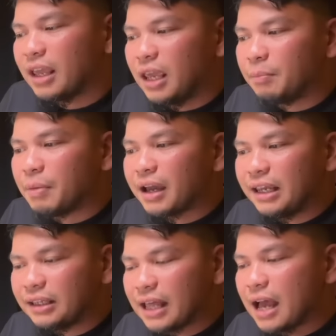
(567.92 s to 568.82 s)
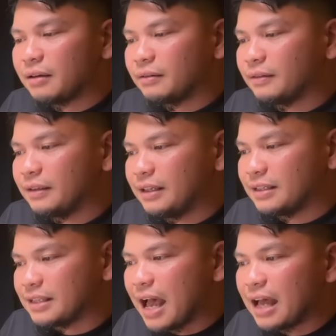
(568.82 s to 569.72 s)
Ipakita
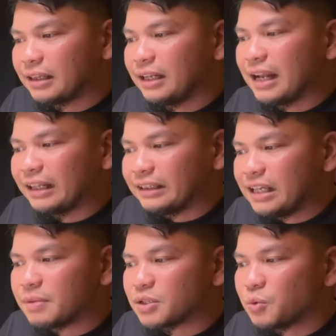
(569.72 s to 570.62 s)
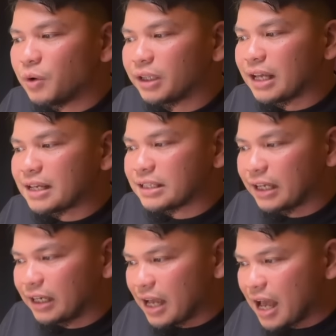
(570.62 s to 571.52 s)
sa atin ang di masukat na
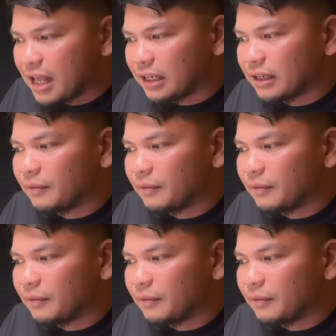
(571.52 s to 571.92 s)
kasaganaan